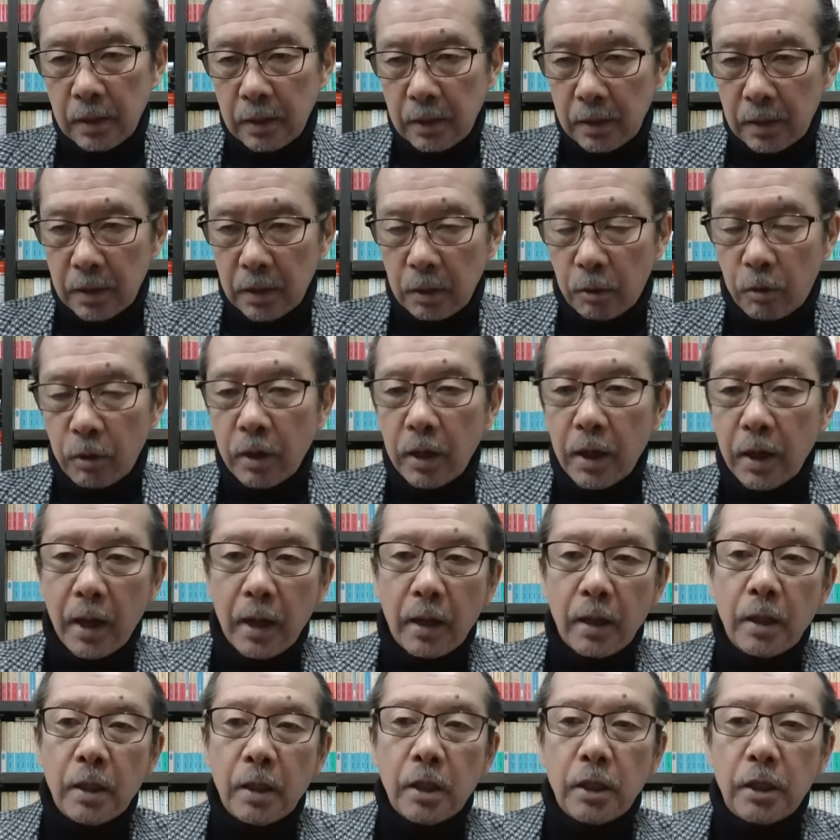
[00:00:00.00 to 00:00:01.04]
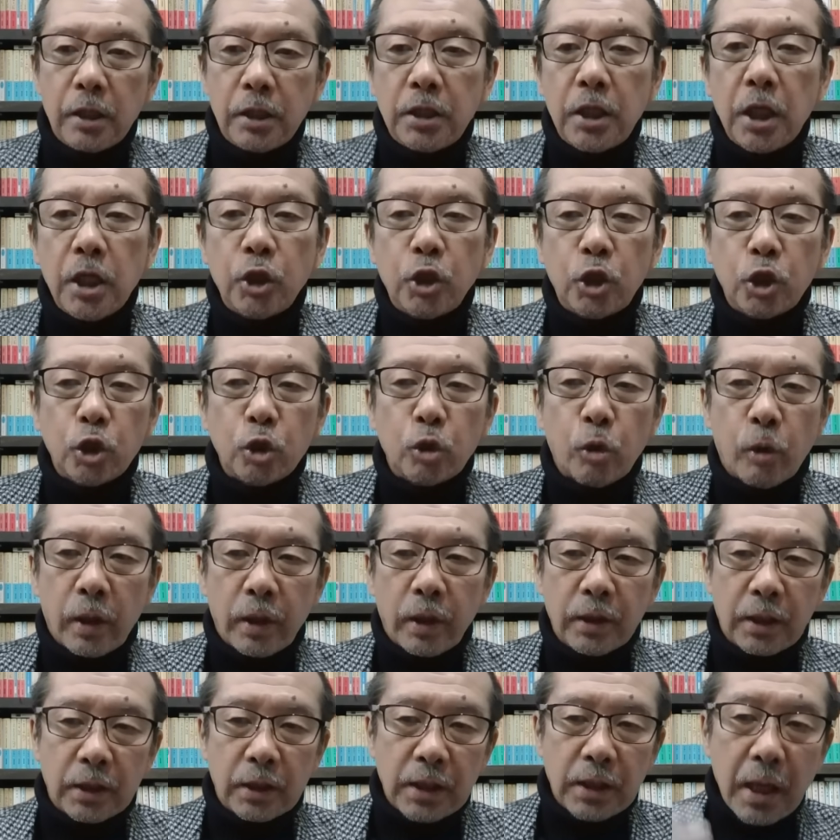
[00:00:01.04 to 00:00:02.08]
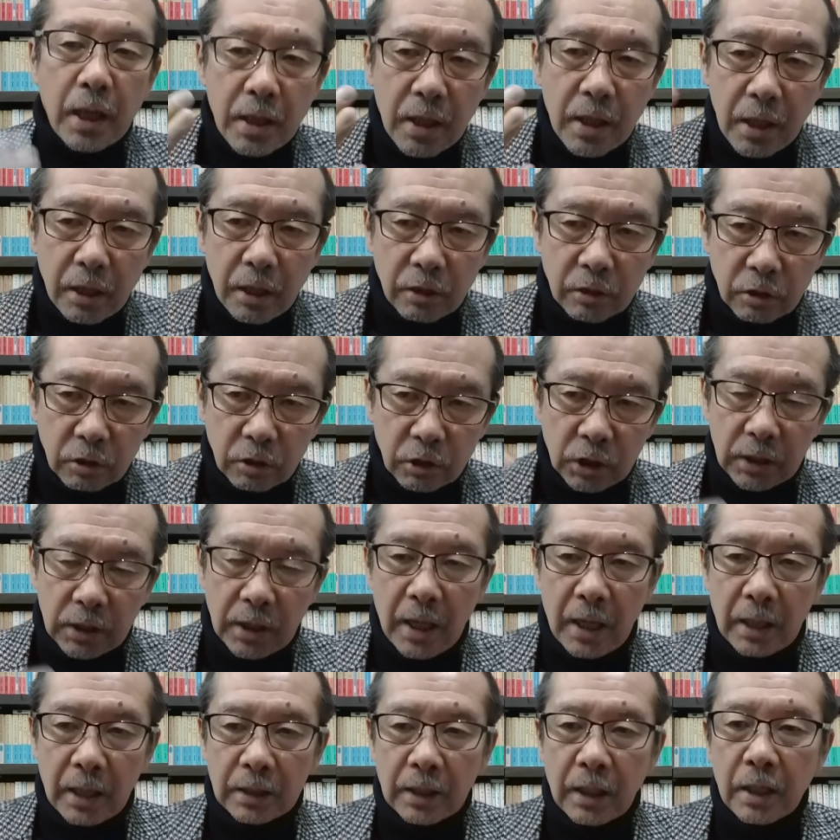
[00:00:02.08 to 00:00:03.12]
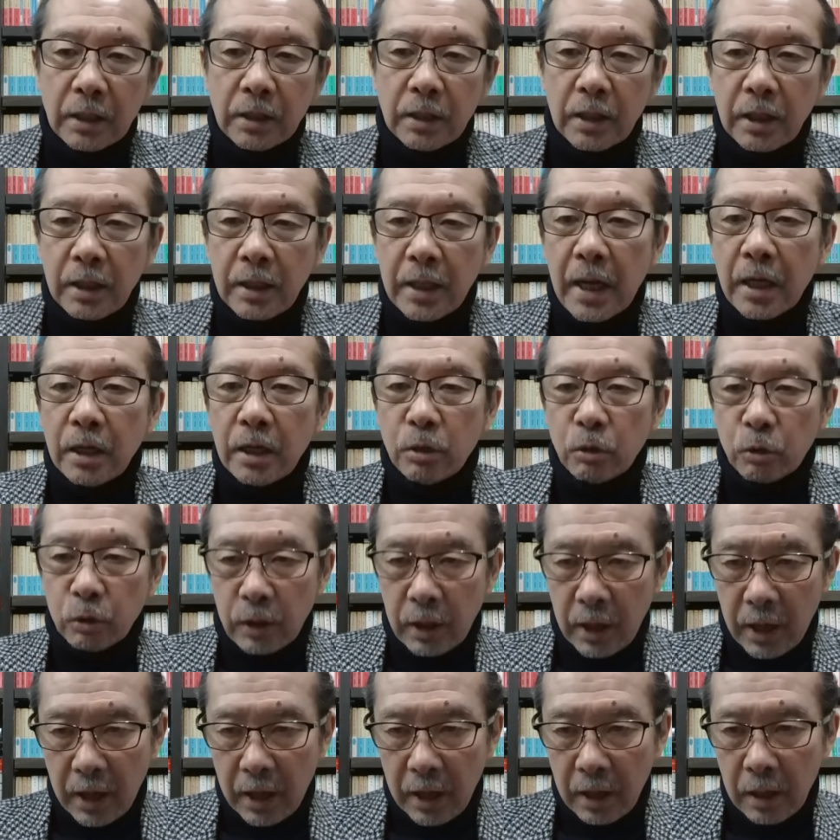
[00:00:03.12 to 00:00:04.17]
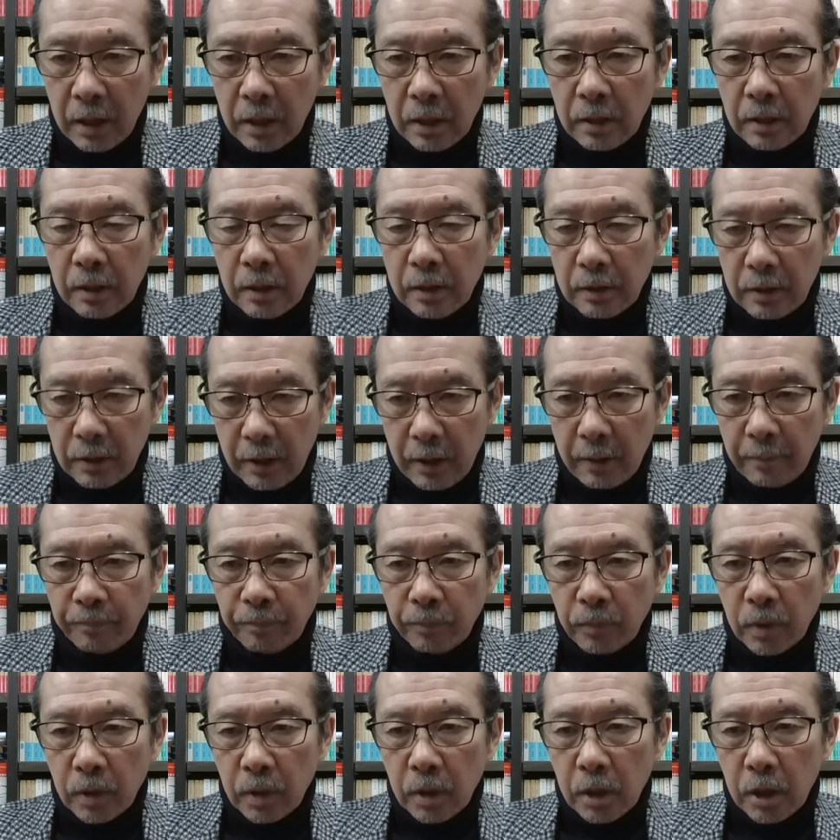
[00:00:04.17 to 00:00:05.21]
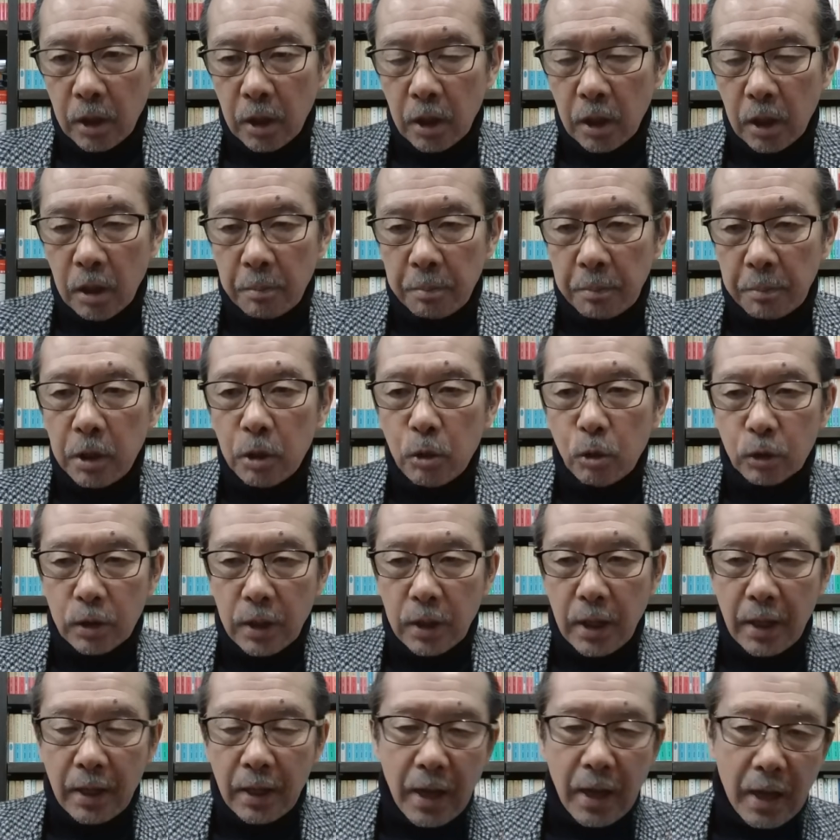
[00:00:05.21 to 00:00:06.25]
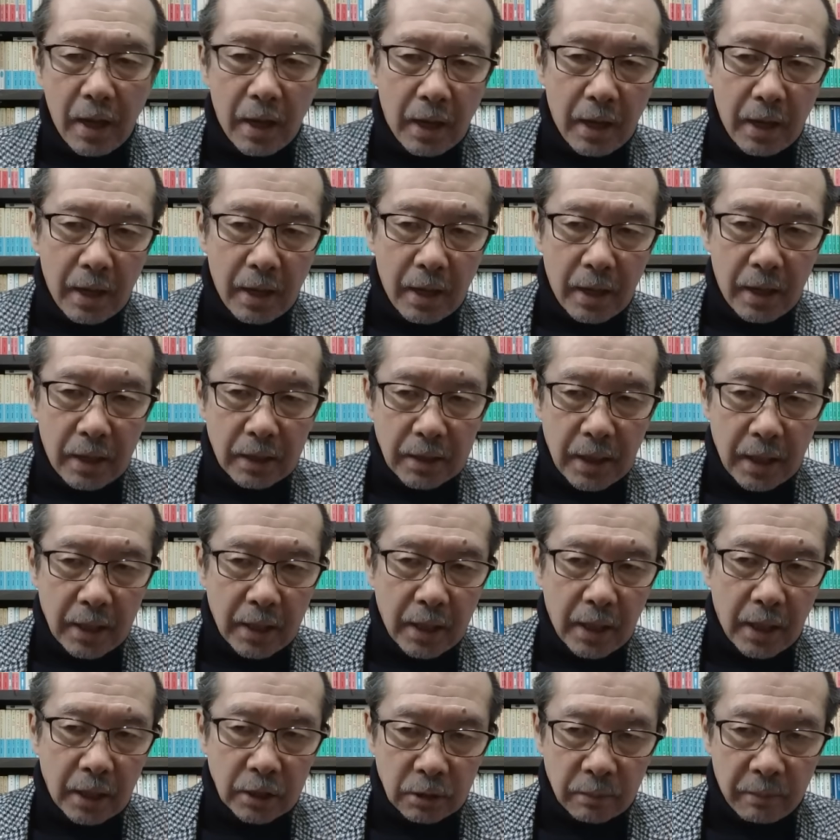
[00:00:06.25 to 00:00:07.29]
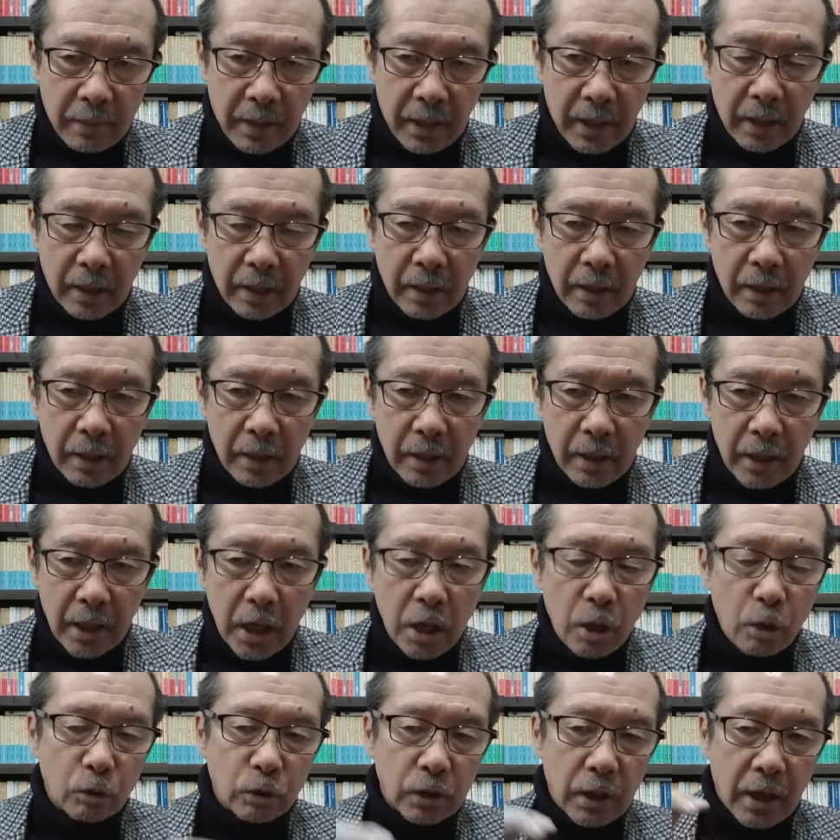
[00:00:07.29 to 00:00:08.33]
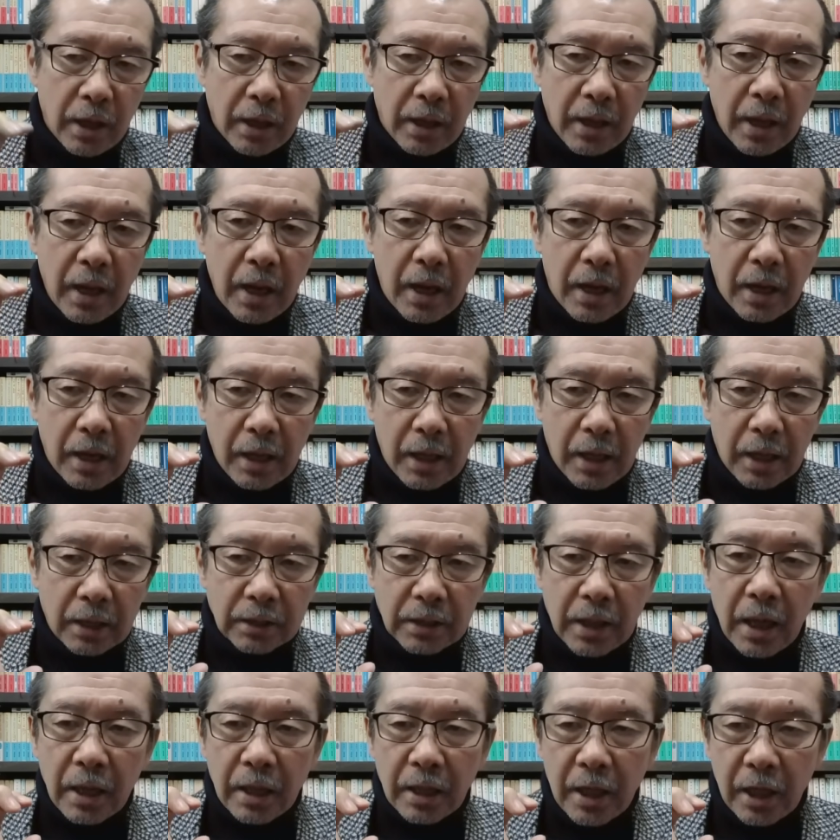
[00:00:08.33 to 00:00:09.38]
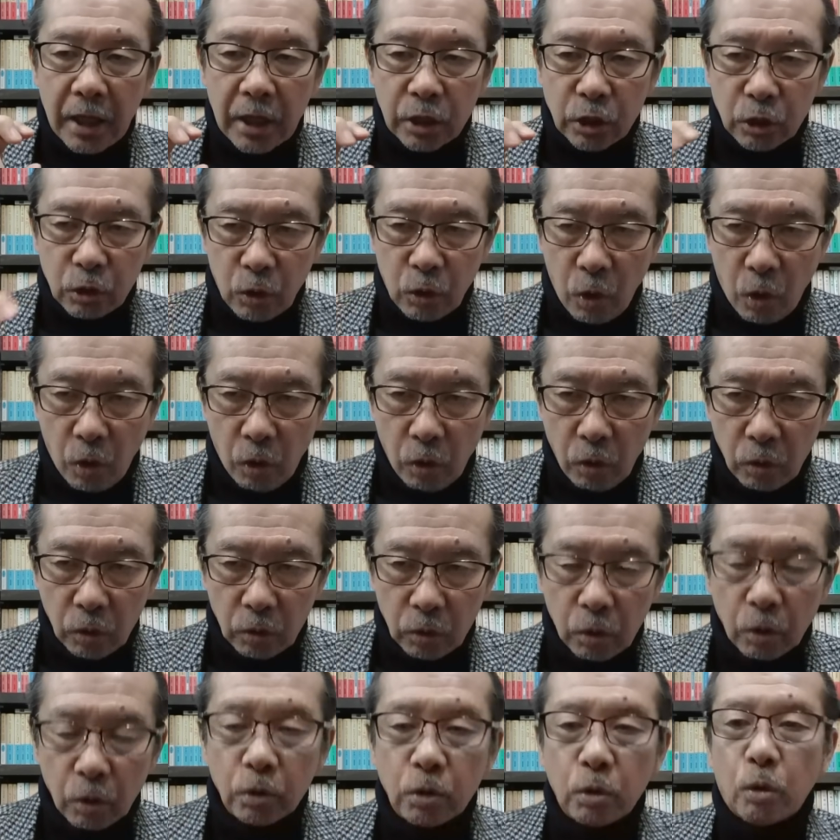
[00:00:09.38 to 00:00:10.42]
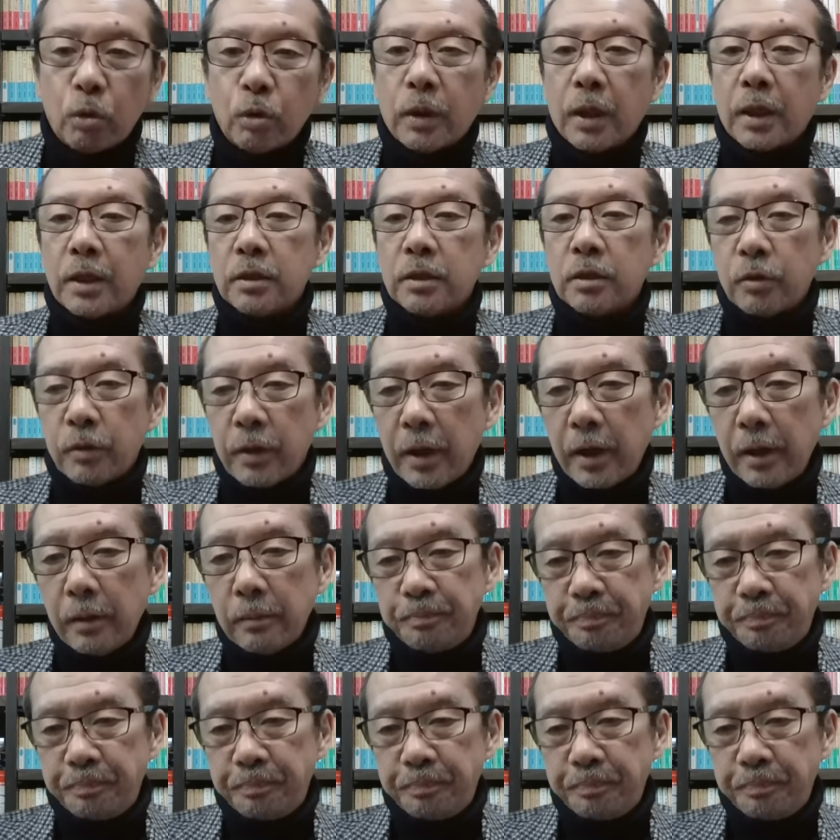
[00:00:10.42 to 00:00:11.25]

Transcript: うん、これはね、2015年で3ヶ月しか離れていないので、ね、えー、B 子さんが3ヶ月前、A 子さんが3ヶ月後ということなんですよね。